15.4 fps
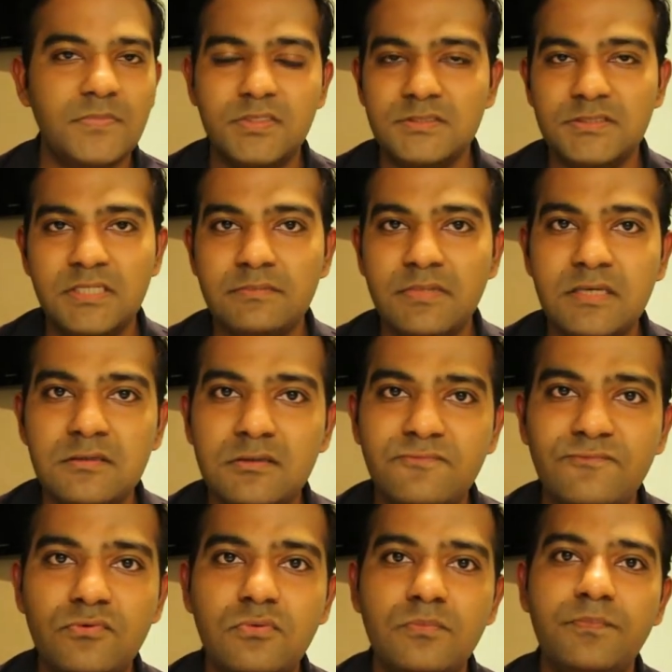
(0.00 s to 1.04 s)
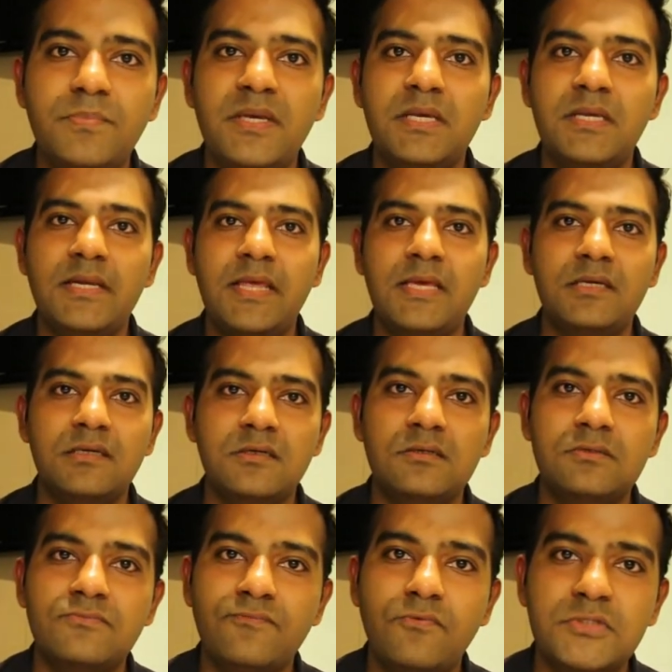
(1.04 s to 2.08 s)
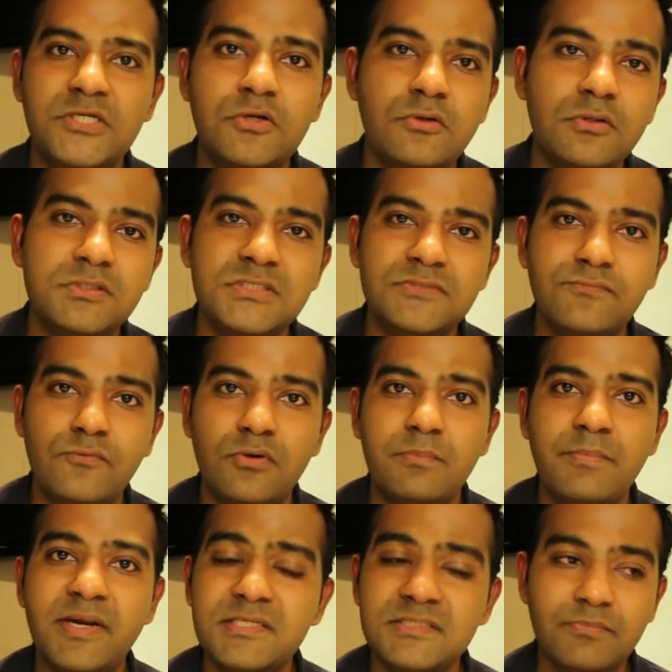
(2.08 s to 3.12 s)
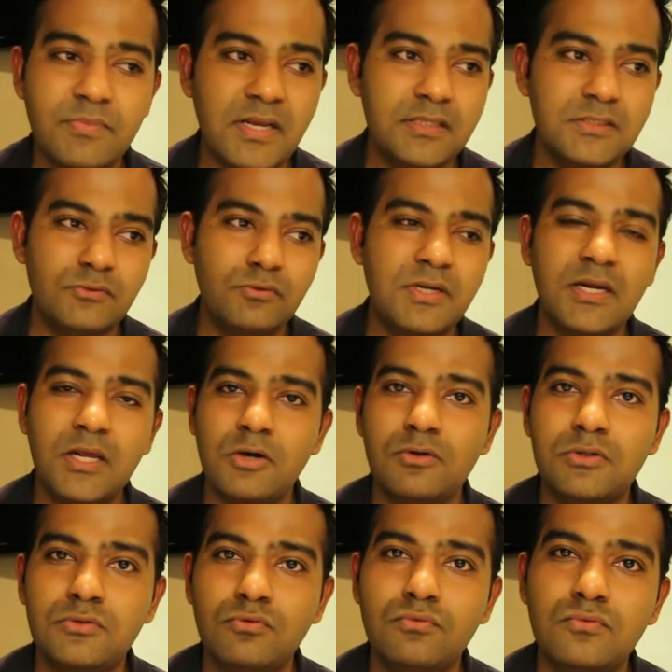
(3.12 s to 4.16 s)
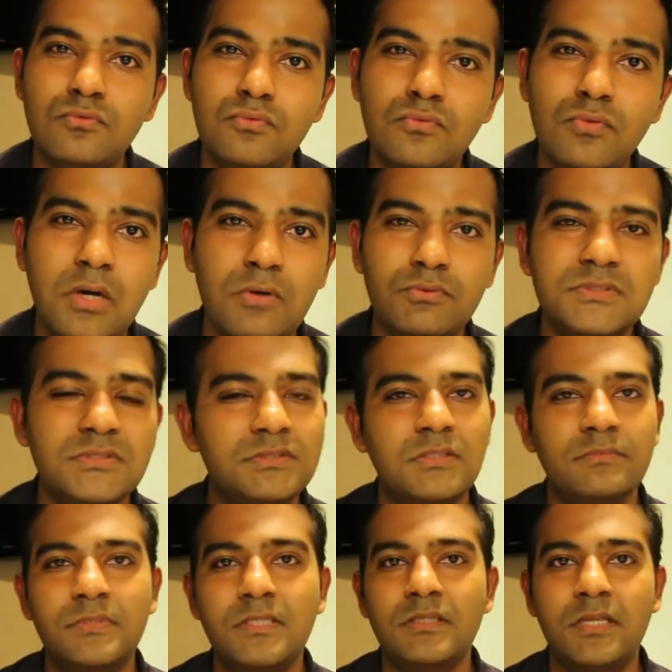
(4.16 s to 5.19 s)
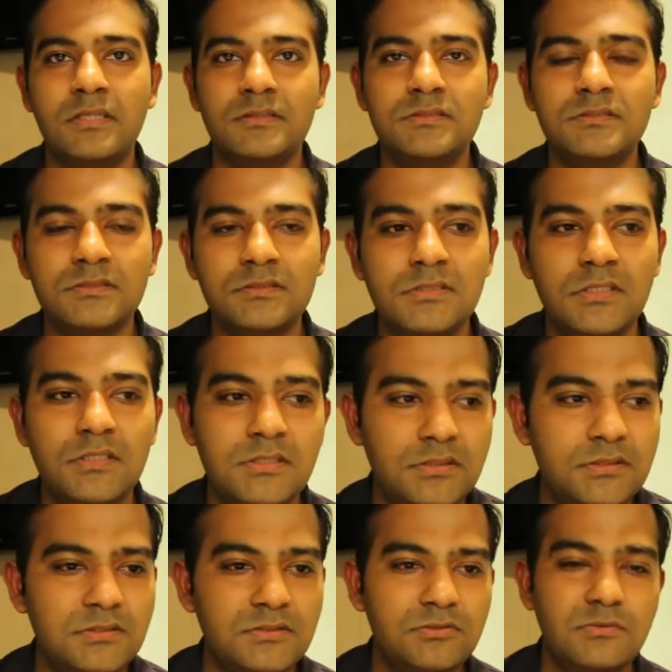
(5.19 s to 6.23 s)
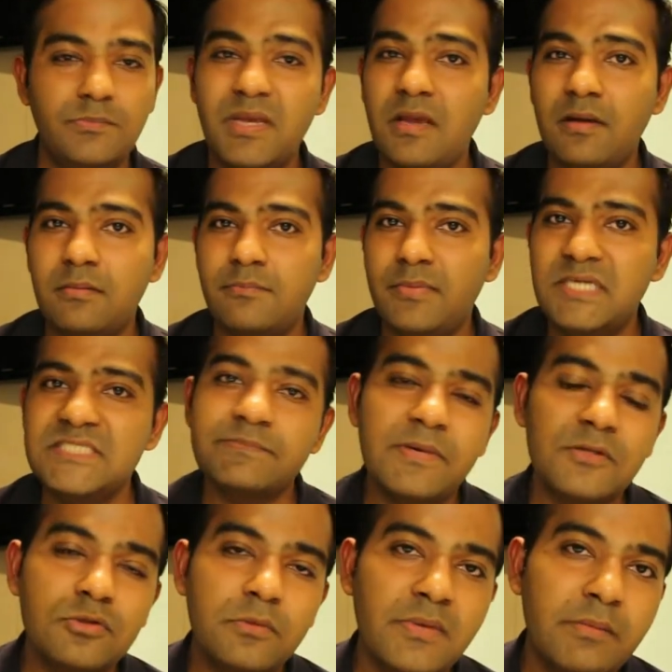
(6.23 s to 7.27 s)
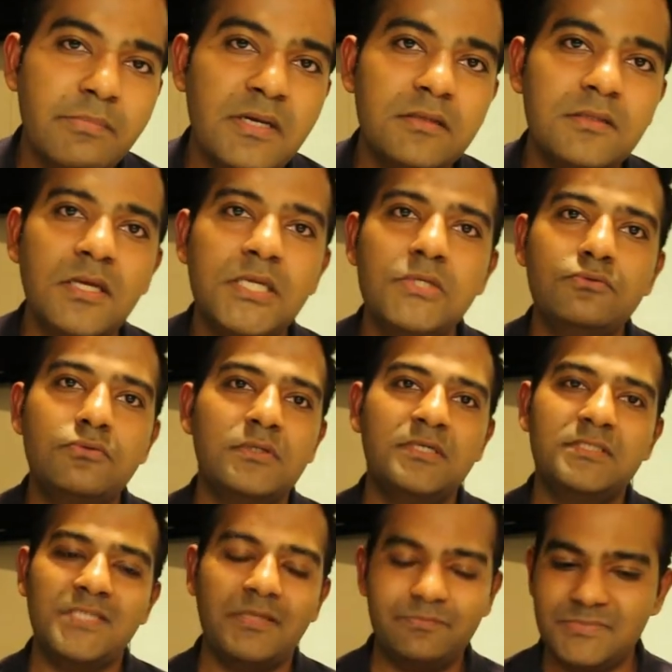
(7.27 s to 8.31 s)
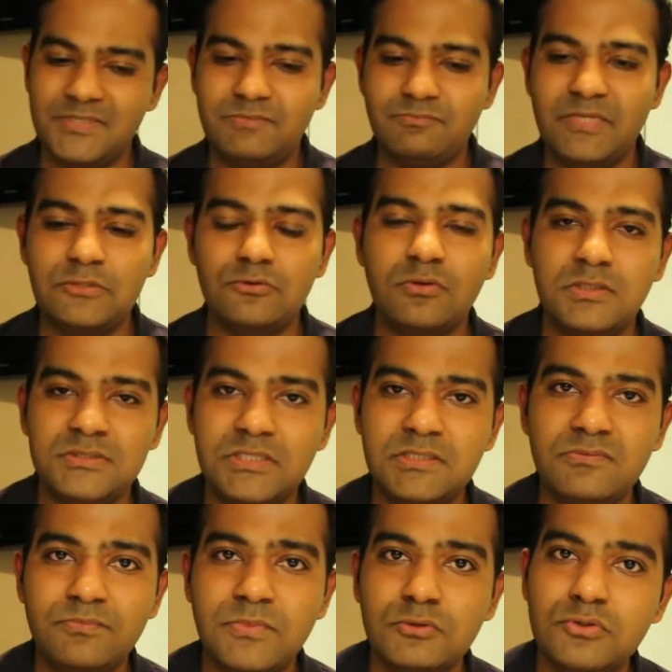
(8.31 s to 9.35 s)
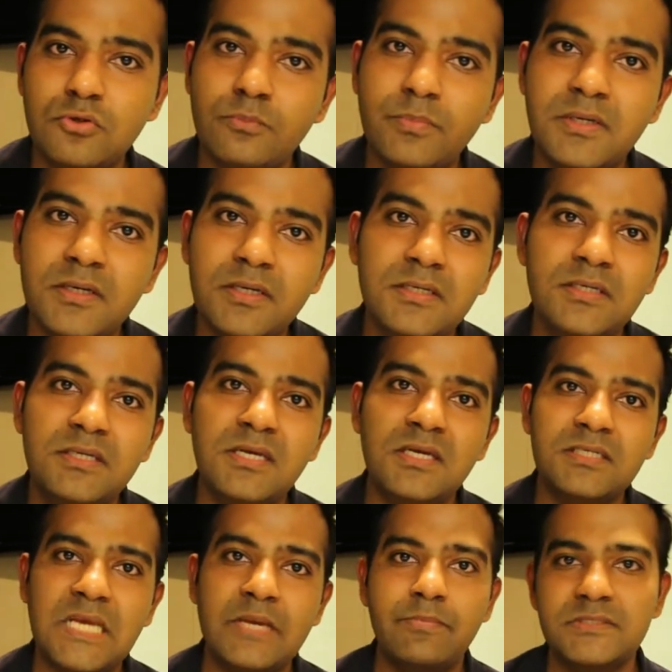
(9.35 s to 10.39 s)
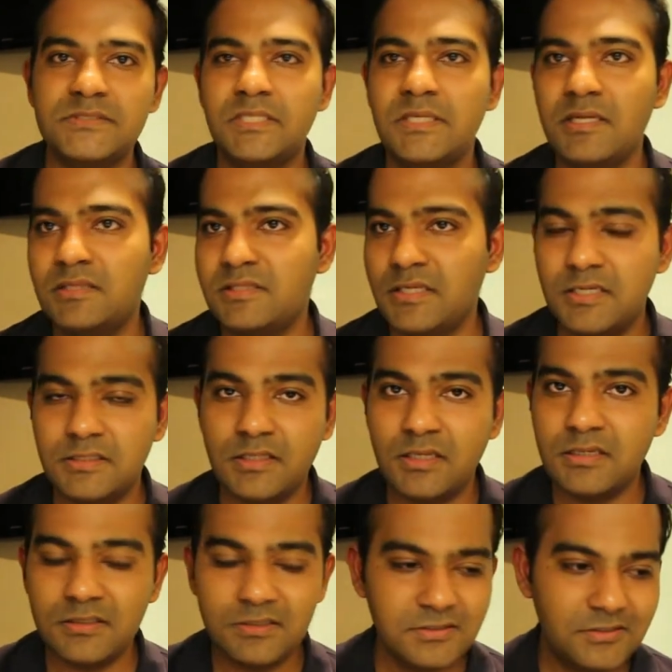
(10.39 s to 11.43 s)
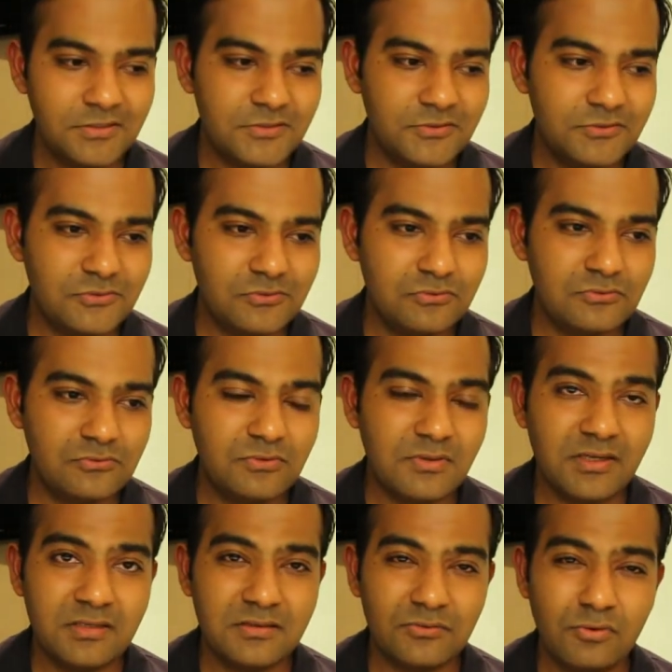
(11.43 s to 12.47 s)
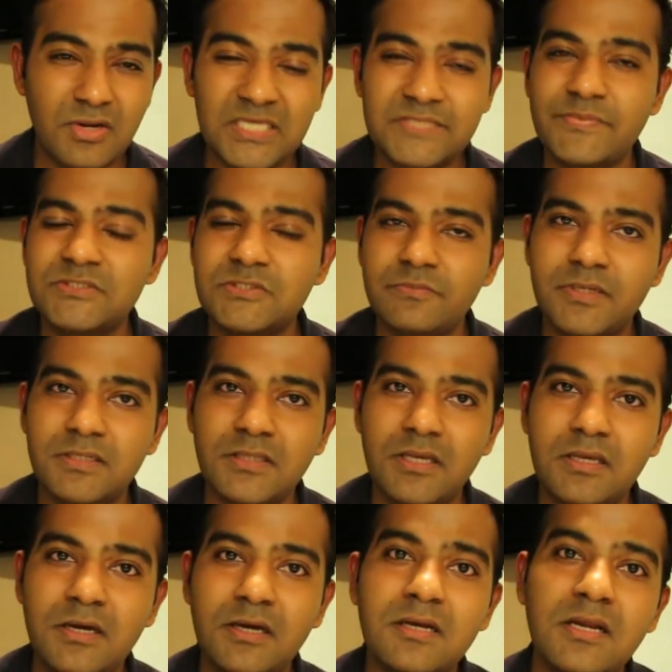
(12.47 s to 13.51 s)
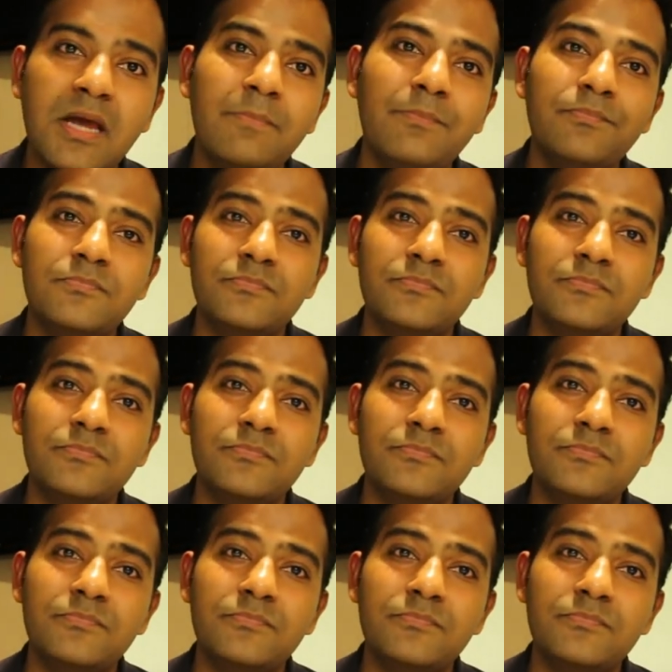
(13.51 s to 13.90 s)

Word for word: same like if you pay like uh, $40 for minutes plan you get around 2 hours something like this so मैं मिनट्स uh, प्लान तो मैं कभी लेता नहीं क्योंकि जब मैं तो ऐसे ही ब्राउज़र ओपन कर लिया टाइम ऐसे निकलते रहता है तो थोड़ा एक्सपेंसिव पड़ता है अगर आप